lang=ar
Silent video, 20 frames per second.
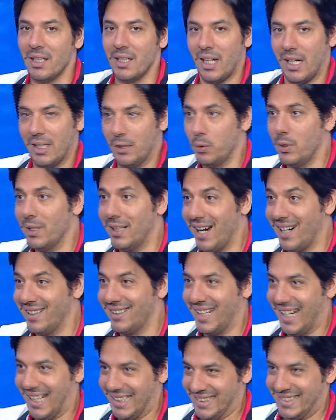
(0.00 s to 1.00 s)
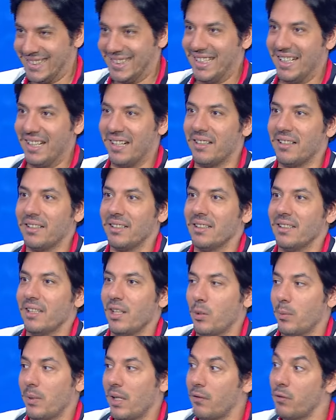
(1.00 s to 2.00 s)
حيقول لك اكثر على الساعه
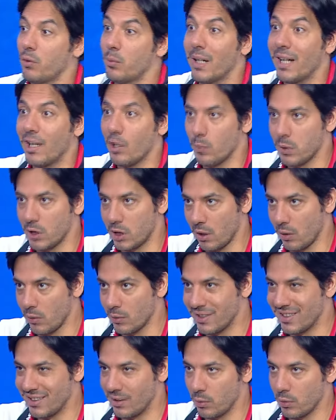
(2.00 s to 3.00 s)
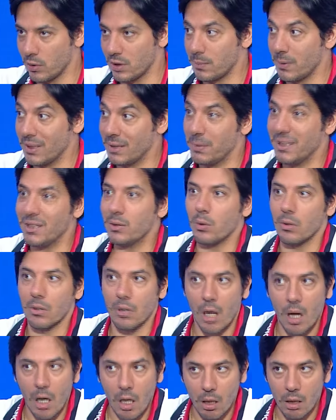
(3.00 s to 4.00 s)
لانه بيعرفوا انه ما كانوا بشغلهم 6 ونص بس بينسوا
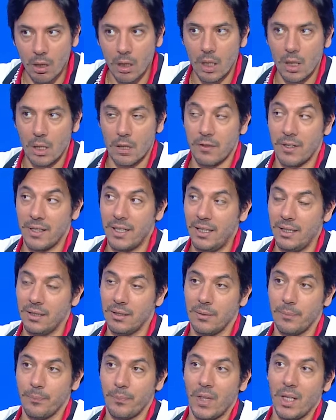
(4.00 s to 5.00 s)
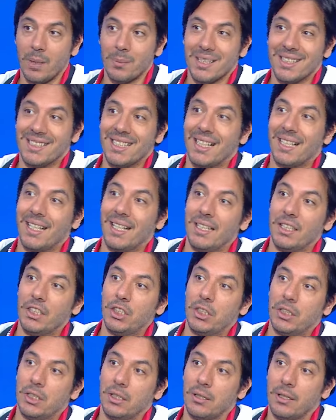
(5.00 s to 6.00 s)
النهار فنحن نتذكر
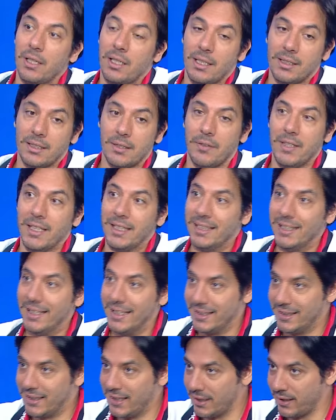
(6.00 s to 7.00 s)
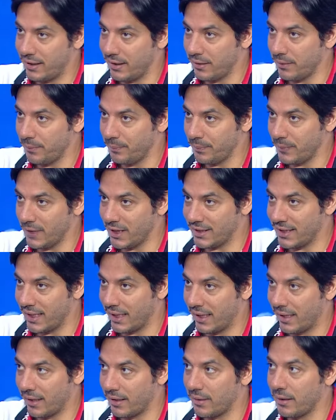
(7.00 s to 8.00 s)
الاشياء للاسف اللي كثير اذيتنا
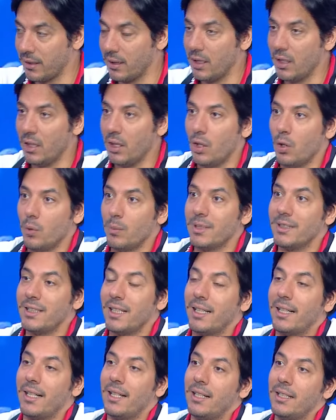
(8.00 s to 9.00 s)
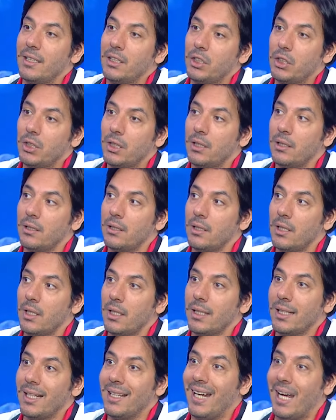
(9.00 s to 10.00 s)
نتذكرها ونتذكر الاشياء
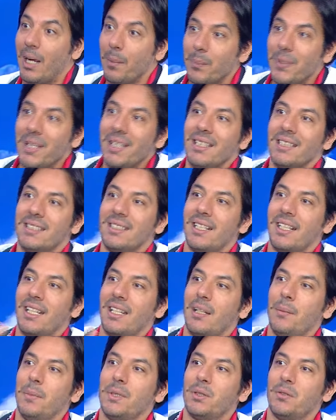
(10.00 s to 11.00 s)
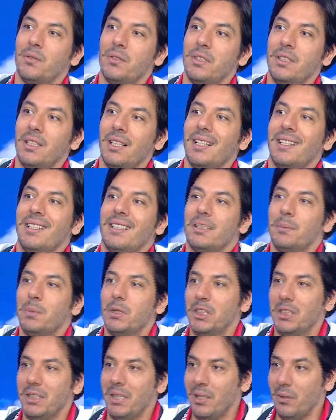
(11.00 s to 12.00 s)
يلي حابين نتذكرها بسوفينير لنحس
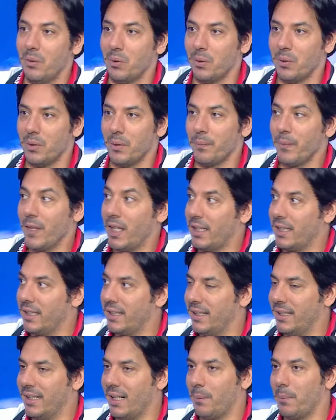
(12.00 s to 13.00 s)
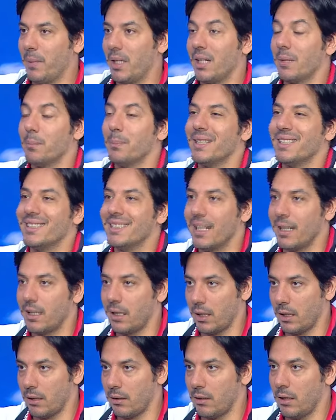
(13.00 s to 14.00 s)
بشيء حلو حكيتيني عن بلد
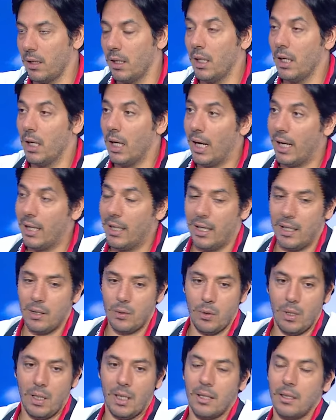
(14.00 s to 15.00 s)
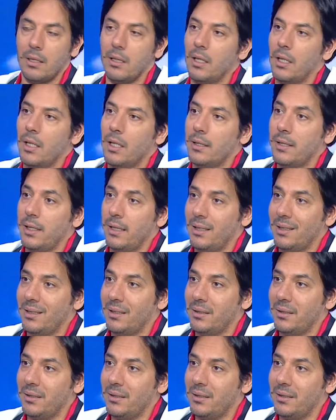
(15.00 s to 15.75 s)
بتذكر هلا على كل حال نحن يعني